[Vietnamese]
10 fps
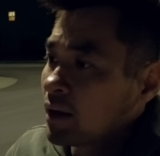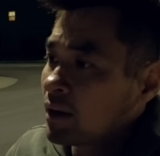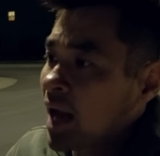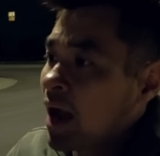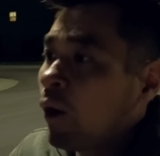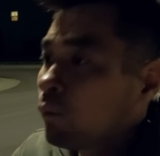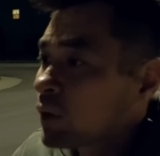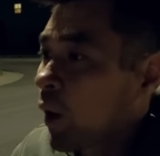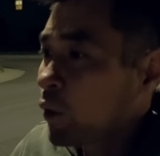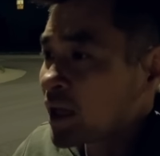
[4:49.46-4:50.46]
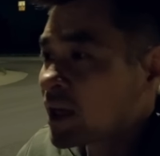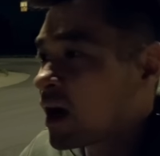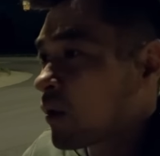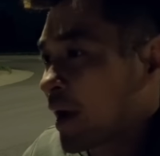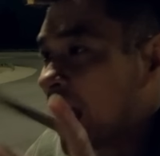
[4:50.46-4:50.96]
là hung thủ chỉ
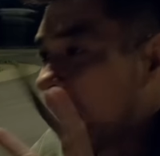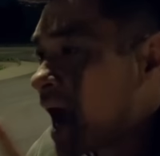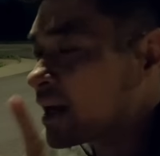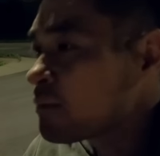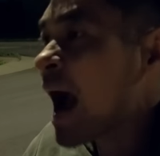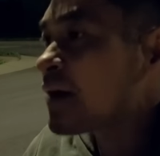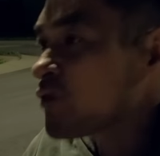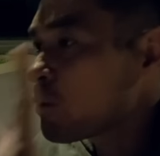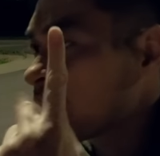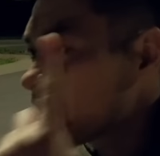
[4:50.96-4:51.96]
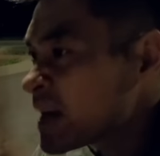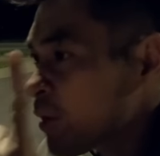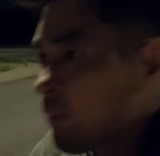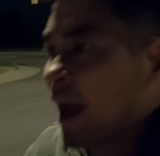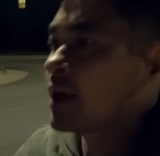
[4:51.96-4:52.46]
cần khoảng 2 đến 3 phút là giết
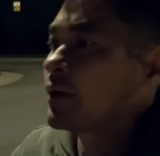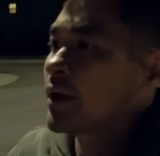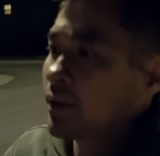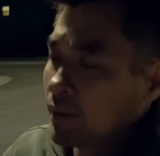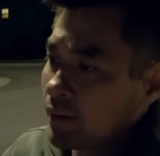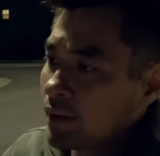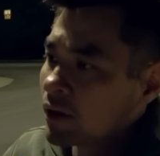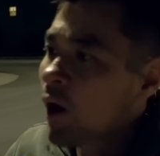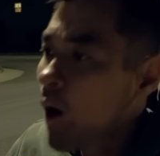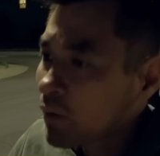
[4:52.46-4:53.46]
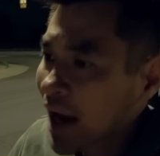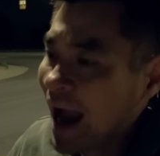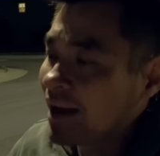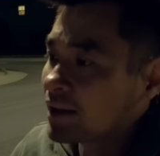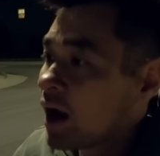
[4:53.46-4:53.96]
một mạng người. Còn
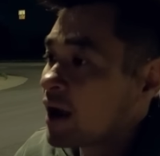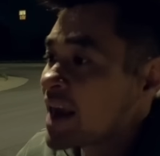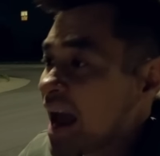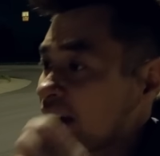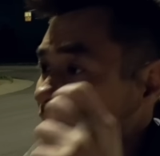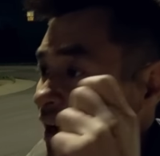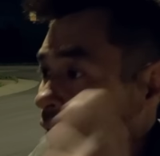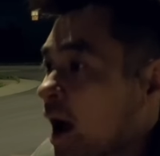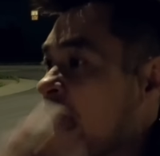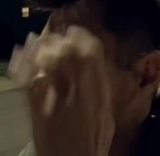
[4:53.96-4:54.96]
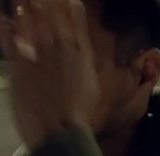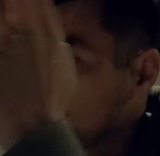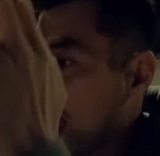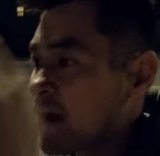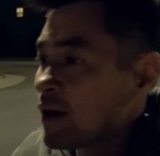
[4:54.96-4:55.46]
lại là thời gian đi lên lầu 2, lầu
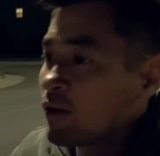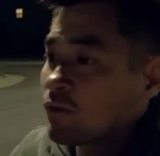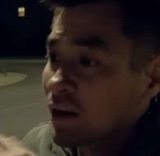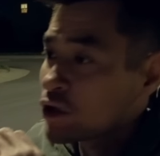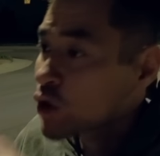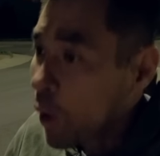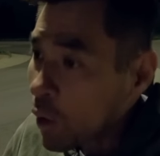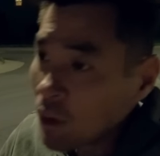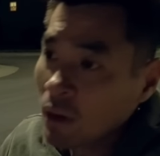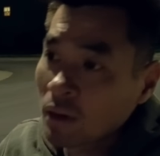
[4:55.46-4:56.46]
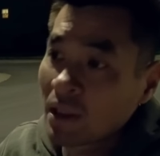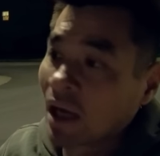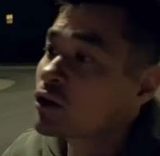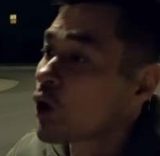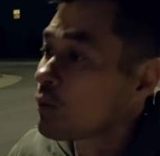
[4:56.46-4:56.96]
3 và
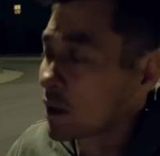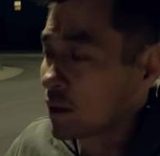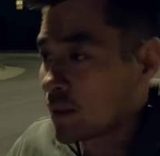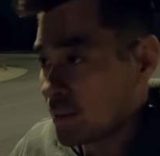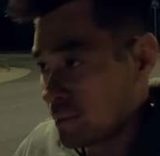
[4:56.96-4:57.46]
lẫn trốn mà thôi.